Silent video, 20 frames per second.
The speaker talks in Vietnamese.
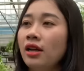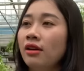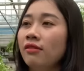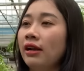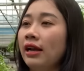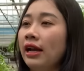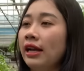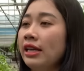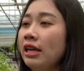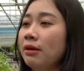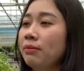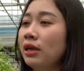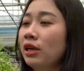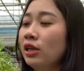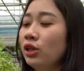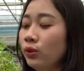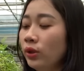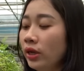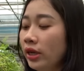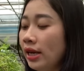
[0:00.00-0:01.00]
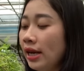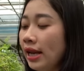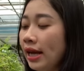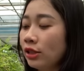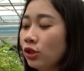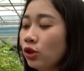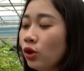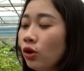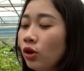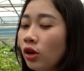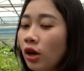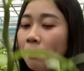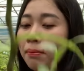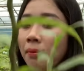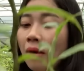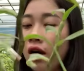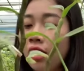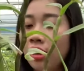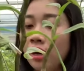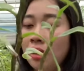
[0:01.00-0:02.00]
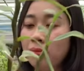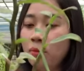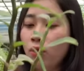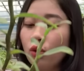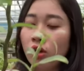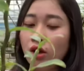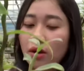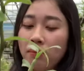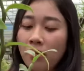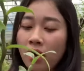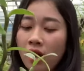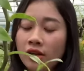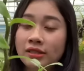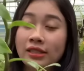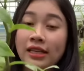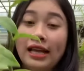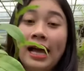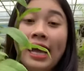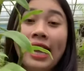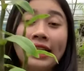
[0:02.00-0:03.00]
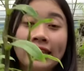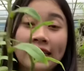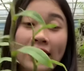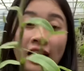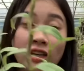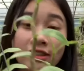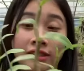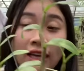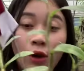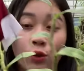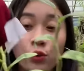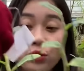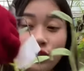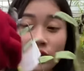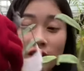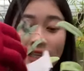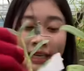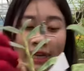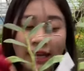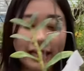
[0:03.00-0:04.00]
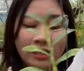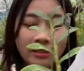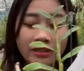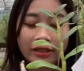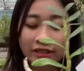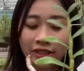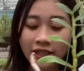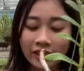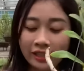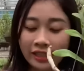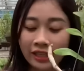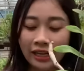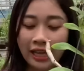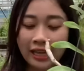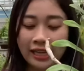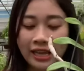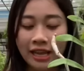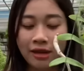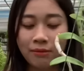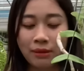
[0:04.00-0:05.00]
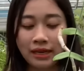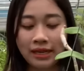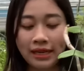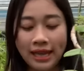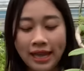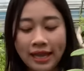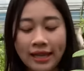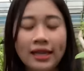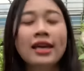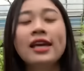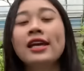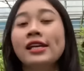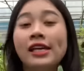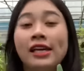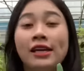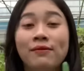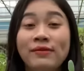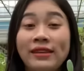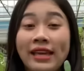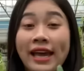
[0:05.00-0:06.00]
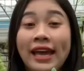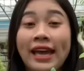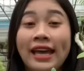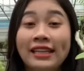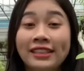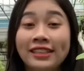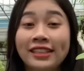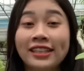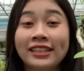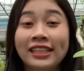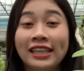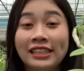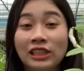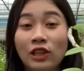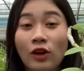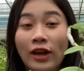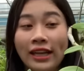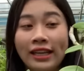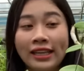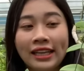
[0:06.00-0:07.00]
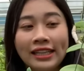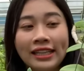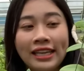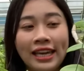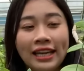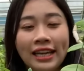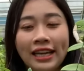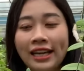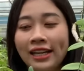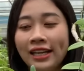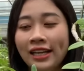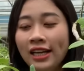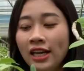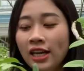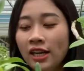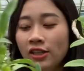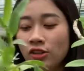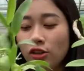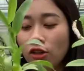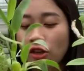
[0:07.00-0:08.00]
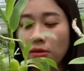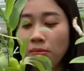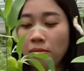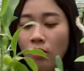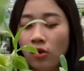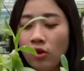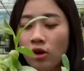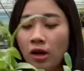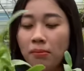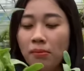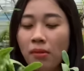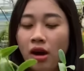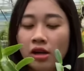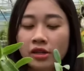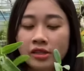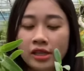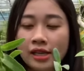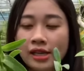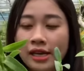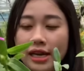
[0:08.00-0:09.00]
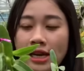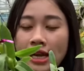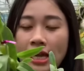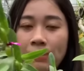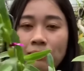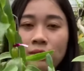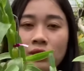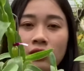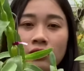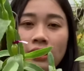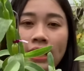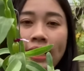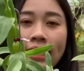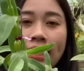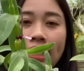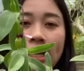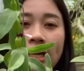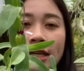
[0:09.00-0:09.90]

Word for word: Và cả nhà mình lưu ý là chốt combo là mỗi combo sẽ hai chậu như thế này gửi tới cho cả nhà mình nha. Kiểm tra hàng trước khi thanh toán cả nhà ha. Rồi một combo rất là đẹp nữa đây.